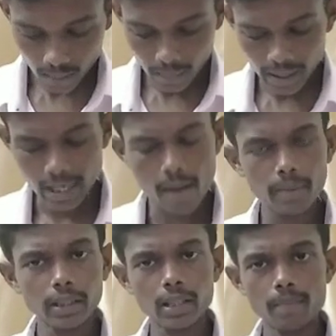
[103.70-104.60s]
मीडिया
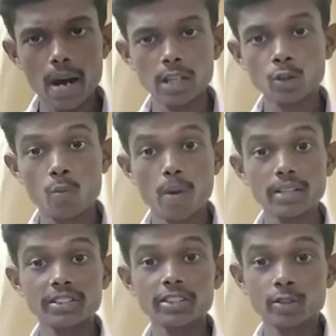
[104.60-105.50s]
मन की बात को
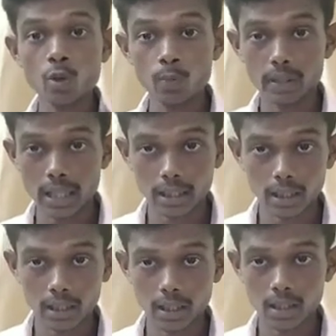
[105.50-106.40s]
मास्टर स्ट्रोक
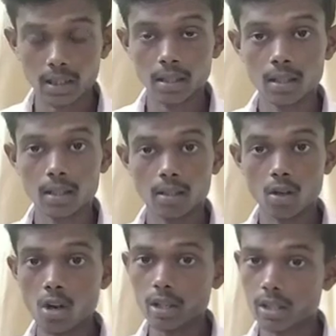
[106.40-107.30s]
बताते हैं
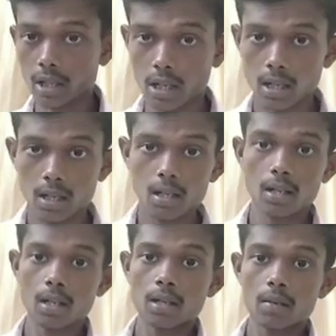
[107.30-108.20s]
गौर कीजिएगा
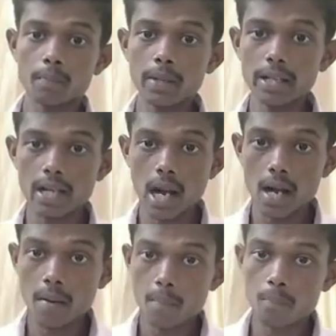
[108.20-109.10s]
मीडिया
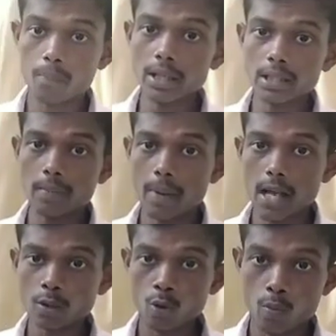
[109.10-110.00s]
मन की
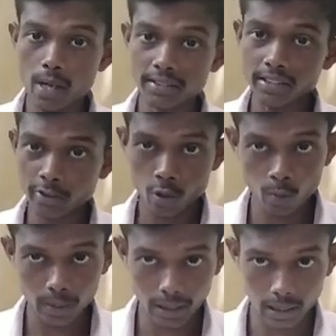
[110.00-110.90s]
बात को मास्टर
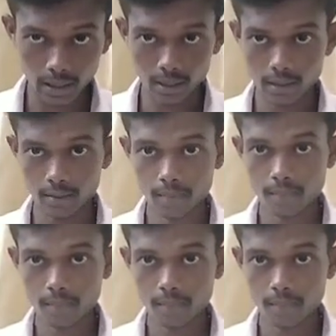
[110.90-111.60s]
स्ट्रोक बताते हैं